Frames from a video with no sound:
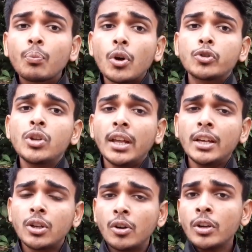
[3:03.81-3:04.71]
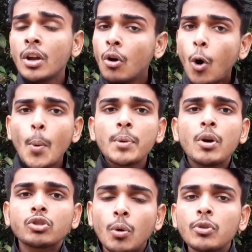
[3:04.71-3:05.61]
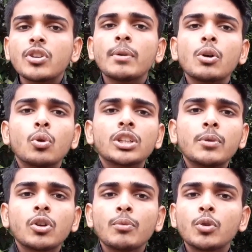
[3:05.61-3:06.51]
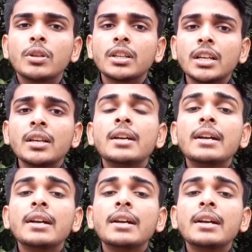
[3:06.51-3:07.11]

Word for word: প্রশ্ন থাকে তাহলে কমেন্ট বক্স অবশ্যই আমাকে করতে পারো আমি তোমাদেরকে